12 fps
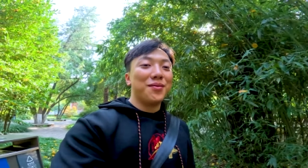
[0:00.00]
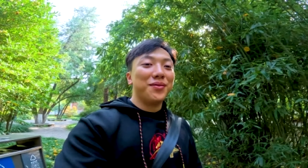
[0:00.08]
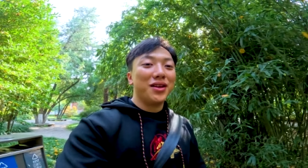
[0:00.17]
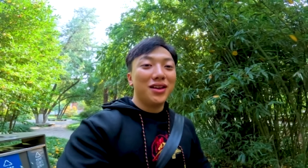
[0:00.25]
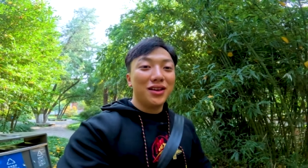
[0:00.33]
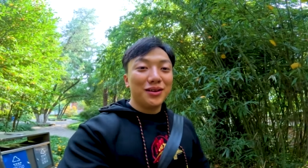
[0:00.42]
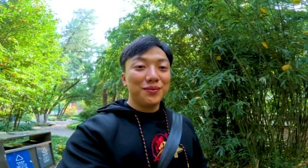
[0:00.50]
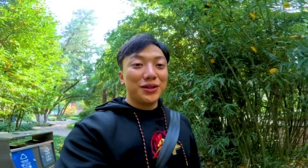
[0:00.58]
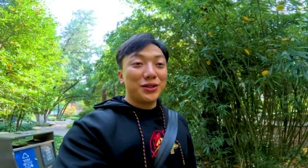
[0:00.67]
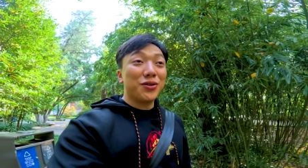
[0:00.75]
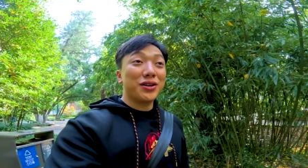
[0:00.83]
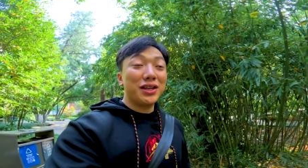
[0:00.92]
ครับ เป็น
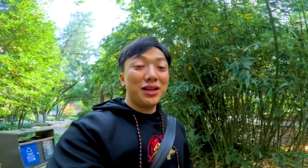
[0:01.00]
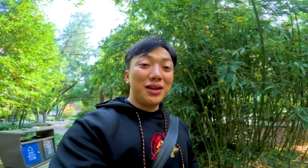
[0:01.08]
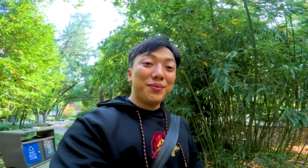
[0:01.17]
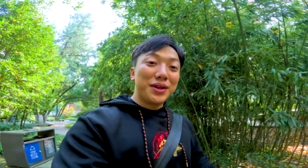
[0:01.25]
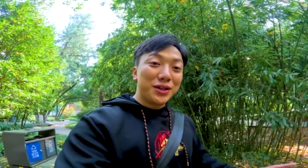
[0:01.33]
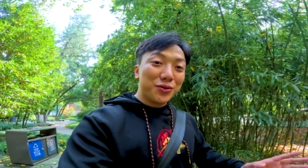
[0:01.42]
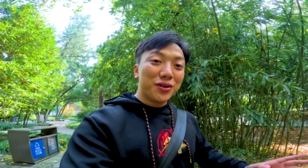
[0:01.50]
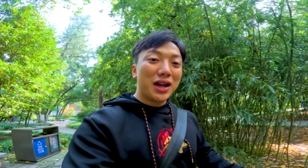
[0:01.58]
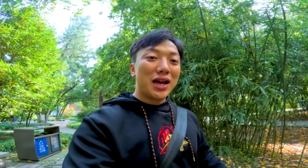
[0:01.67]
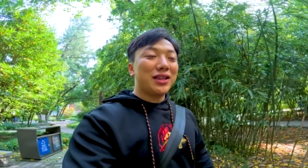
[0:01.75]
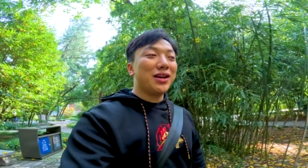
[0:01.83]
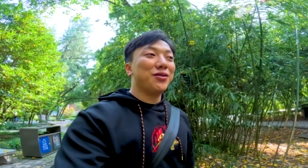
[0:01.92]
ช่วงที่เป็นช่วง
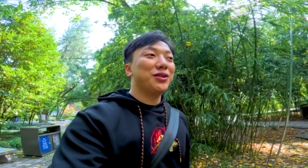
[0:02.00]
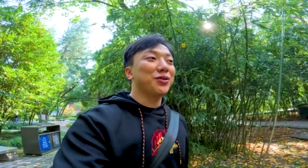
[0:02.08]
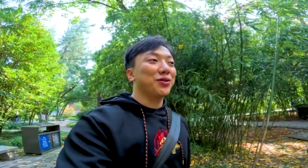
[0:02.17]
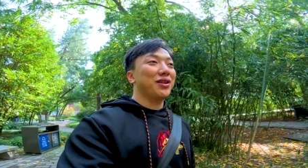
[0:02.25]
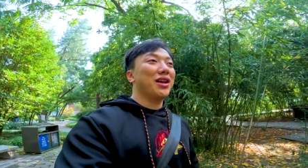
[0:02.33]
น่าเที่ยวที่สุด